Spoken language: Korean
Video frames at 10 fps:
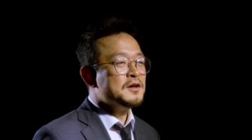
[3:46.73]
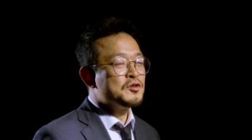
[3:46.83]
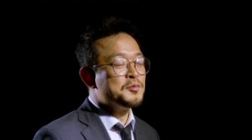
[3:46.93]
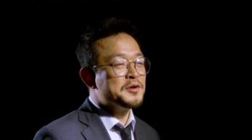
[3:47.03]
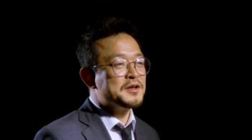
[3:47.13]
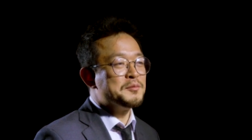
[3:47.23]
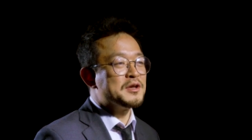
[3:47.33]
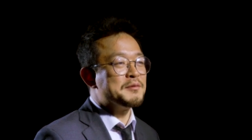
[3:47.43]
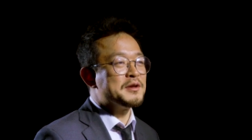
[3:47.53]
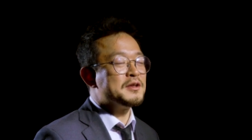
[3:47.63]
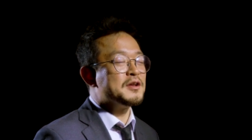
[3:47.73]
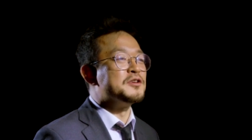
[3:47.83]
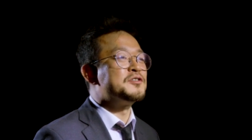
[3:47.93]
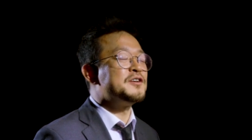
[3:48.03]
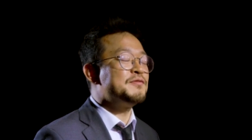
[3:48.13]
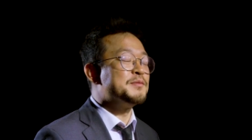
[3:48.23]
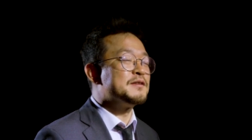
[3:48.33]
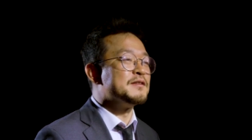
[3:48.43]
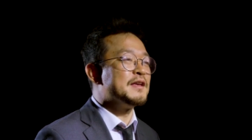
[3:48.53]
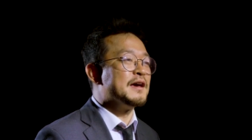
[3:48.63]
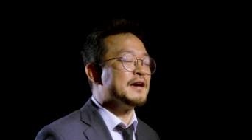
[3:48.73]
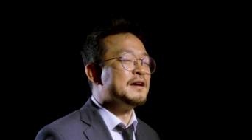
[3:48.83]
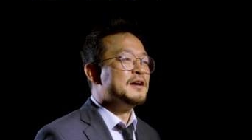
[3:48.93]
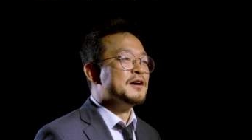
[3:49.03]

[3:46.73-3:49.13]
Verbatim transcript: 두 번째는 뭐냐면은 achievement인데